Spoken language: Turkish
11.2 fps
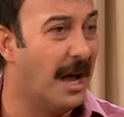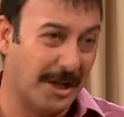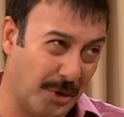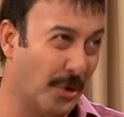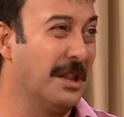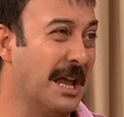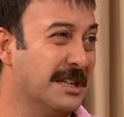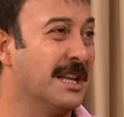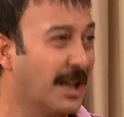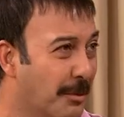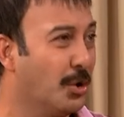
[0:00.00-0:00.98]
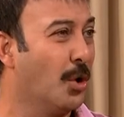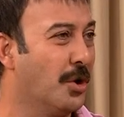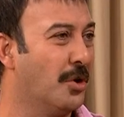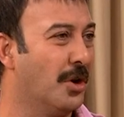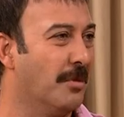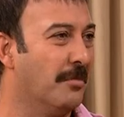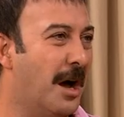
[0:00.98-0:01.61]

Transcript: Ha doğru değilsen. Tabii doğru diyorum.